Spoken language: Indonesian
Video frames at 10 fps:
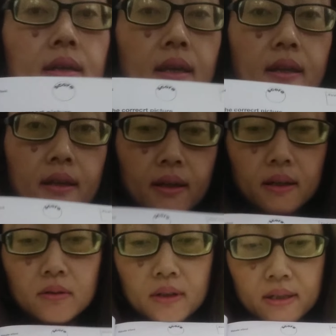
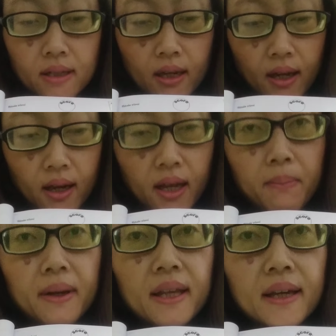Ini tugasnya anak-anak
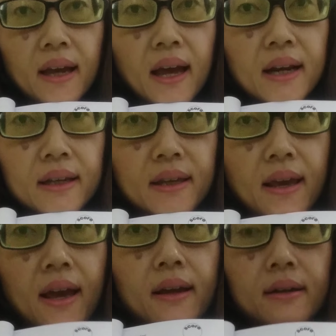melingkari
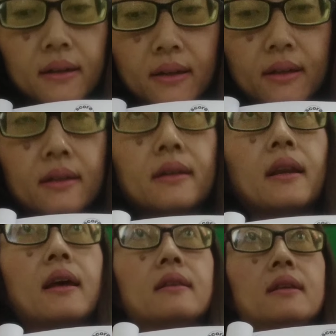ya.
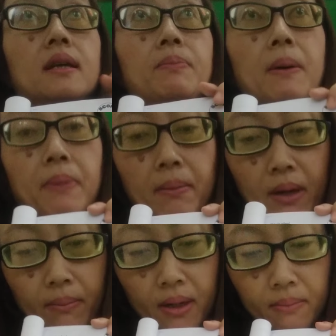Nanti papa
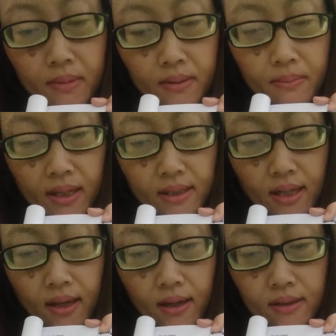mama
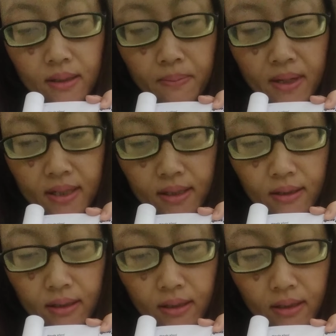membaca yang sebelah
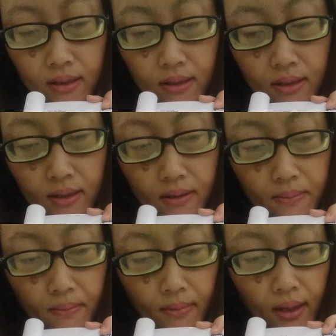sini.
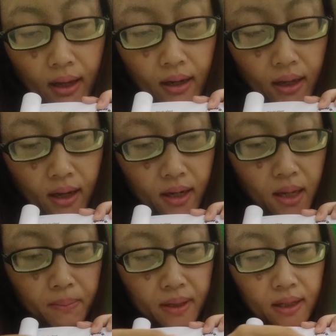
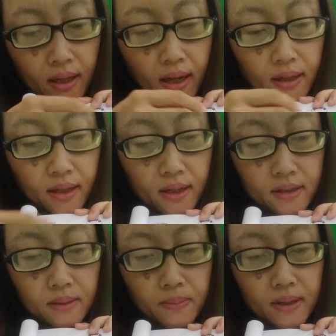Anak-anak melingkari yang
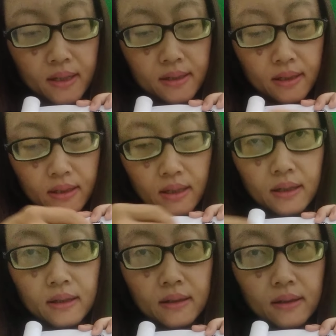sebelah
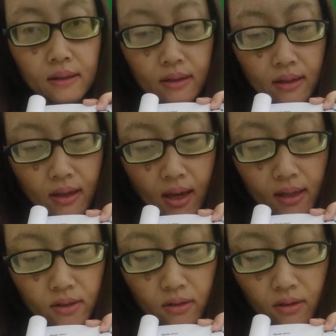sini.
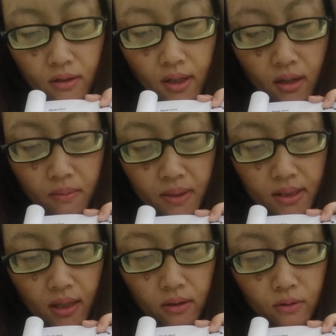Ya, contohnya nomor
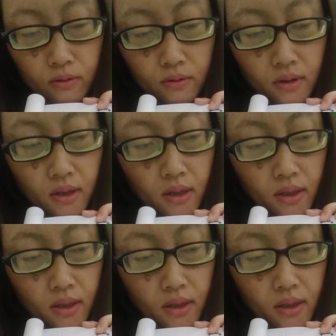satu.